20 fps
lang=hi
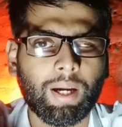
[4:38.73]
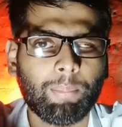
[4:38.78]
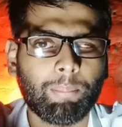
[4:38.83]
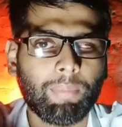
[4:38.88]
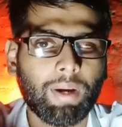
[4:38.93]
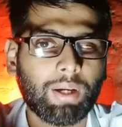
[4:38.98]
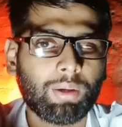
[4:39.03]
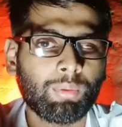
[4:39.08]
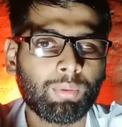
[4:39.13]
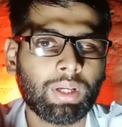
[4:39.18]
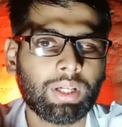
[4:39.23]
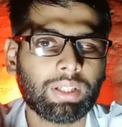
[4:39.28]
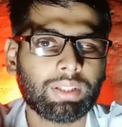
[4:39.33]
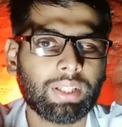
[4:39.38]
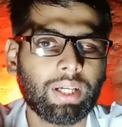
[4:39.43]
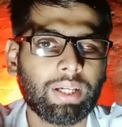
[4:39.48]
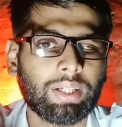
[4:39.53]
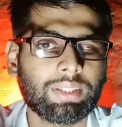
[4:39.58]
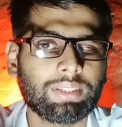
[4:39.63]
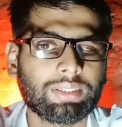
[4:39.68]
अब माँ को
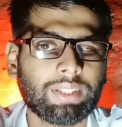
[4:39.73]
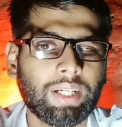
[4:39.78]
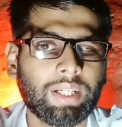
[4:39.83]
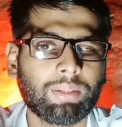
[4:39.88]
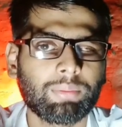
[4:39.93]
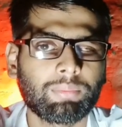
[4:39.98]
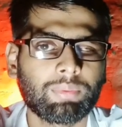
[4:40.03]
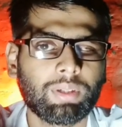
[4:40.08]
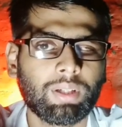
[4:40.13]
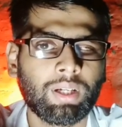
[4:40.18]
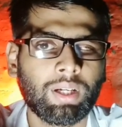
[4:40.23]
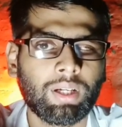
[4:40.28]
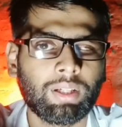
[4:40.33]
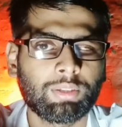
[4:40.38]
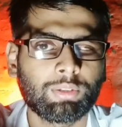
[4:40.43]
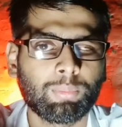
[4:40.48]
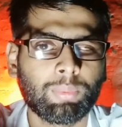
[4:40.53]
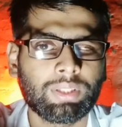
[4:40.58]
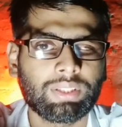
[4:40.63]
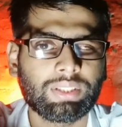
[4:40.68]
लगता है कि शायद
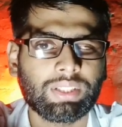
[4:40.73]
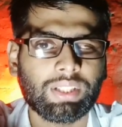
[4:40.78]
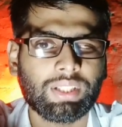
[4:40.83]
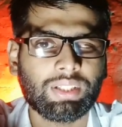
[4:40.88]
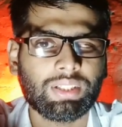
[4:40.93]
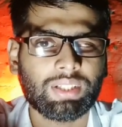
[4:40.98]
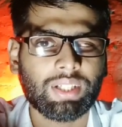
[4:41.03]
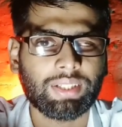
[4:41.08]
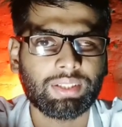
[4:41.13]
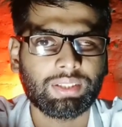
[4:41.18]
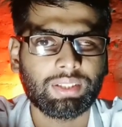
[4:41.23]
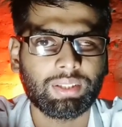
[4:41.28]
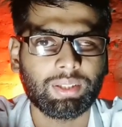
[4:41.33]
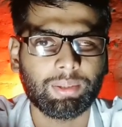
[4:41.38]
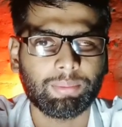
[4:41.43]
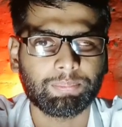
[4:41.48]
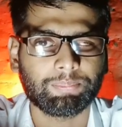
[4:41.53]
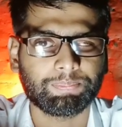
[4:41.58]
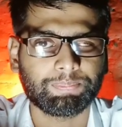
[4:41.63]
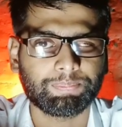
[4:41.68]
जो बच्चे की चाची
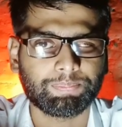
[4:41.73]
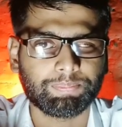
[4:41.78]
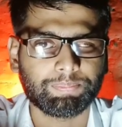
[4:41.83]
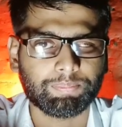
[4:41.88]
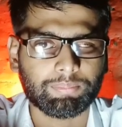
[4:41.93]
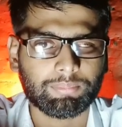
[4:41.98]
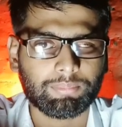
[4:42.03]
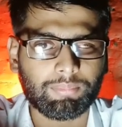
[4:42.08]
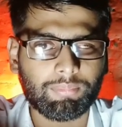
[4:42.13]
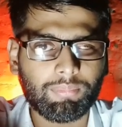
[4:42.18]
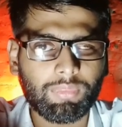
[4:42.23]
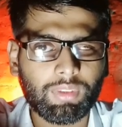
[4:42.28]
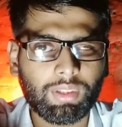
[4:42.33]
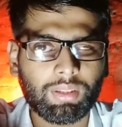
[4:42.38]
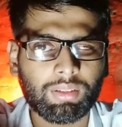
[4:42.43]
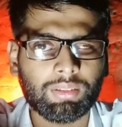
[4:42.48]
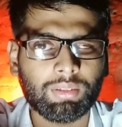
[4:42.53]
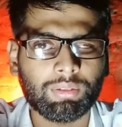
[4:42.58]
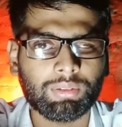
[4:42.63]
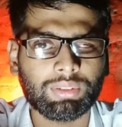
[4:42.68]
है
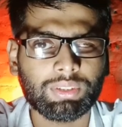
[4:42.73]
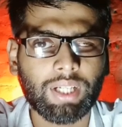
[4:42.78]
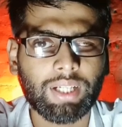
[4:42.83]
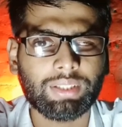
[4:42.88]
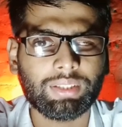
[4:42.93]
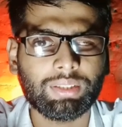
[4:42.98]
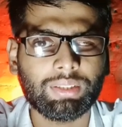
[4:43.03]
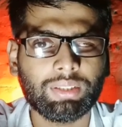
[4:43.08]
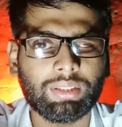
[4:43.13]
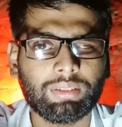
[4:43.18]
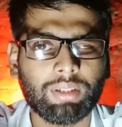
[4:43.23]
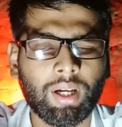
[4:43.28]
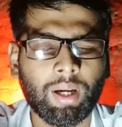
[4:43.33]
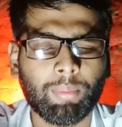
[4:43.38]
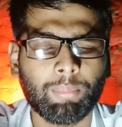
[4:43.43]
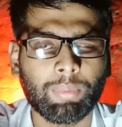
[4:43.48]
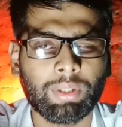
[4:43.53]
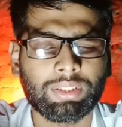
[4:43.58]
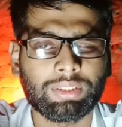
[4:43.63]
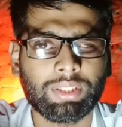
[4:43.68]
चाची
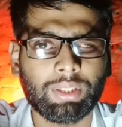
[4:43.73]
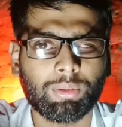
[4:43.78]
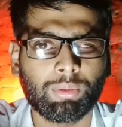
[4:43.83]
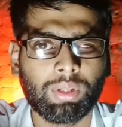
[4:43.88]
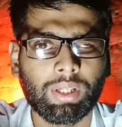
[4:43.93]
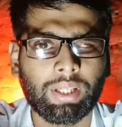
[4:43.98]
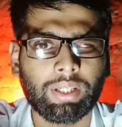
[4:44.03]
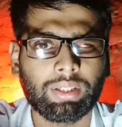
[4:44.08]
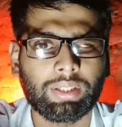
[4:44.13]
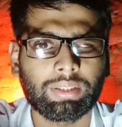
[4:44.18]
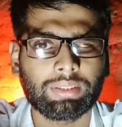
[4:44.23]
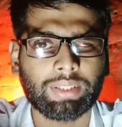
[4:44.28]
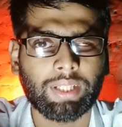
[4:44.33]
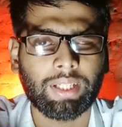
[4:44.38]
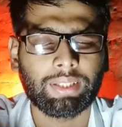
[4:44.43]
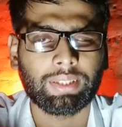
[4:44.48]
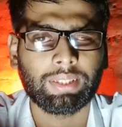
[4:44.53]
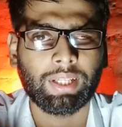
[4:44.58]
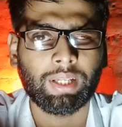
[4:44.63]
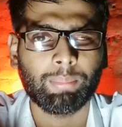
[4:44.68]
अब बच्चे को लेके
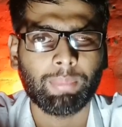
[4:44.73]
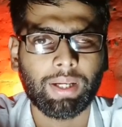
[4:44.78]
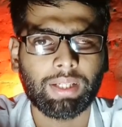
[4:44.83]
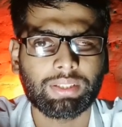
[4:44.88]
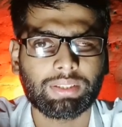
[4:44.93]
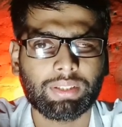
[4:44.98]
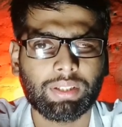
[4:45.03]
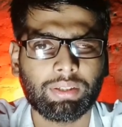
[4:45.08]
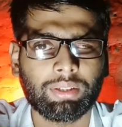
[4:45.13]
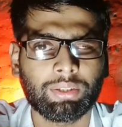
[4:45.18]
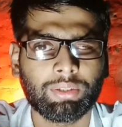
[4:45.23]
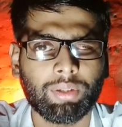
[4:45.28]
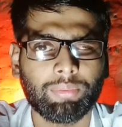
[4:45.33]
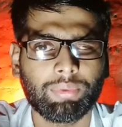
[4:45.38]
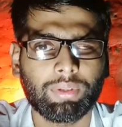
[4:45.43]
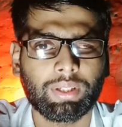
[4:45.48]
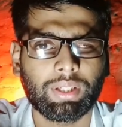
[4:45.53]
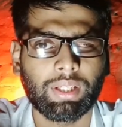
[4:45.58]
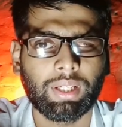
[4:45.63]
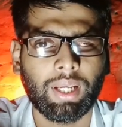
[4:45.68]
शायद तेल मालिश कर रही है
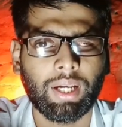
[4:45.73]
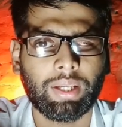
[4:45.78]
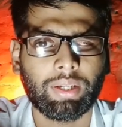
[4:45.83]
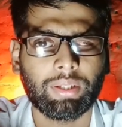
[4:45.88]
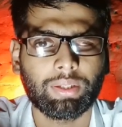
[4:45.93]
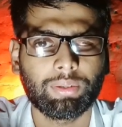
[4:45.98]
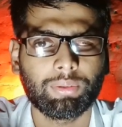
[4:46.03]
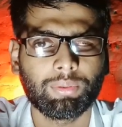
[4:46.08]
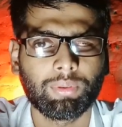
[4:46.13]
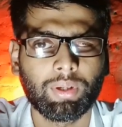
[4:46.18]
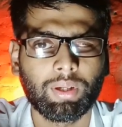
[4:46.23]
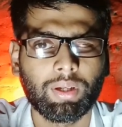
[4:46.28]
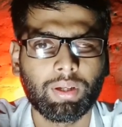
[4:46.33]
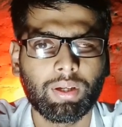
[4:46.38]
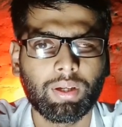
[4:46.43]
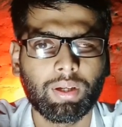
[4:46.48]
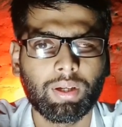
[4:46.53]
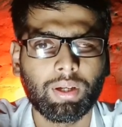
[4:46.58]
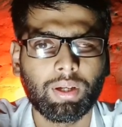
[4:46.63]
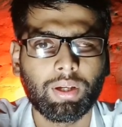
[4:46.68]
फिर खिला रही हैं
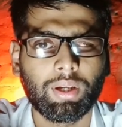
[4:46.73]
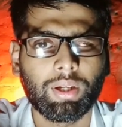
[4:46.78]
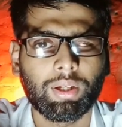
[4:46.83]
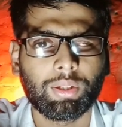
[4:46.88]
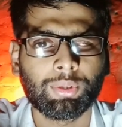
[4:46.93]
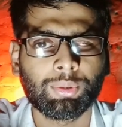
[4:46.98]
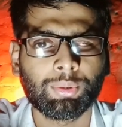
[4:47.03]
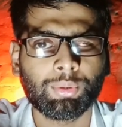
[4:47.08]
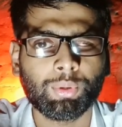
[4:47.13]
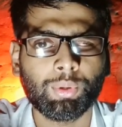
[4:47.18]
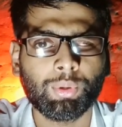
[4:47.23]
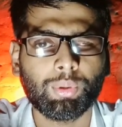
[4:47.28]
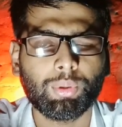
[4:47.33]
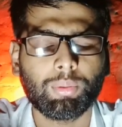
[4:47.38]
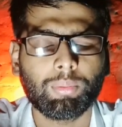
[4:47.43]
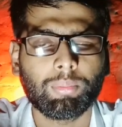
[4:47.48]
तो